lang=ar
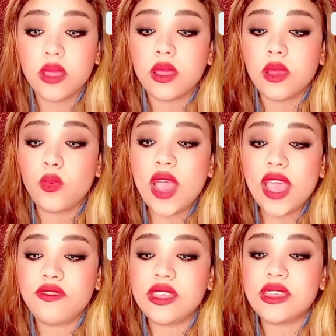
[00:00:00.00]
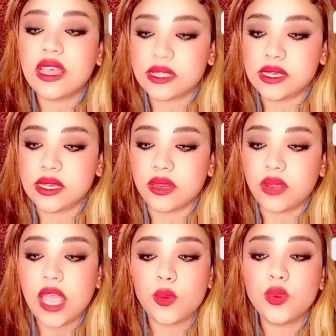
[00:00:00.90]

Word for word: وهيفيدنا كتير هيكون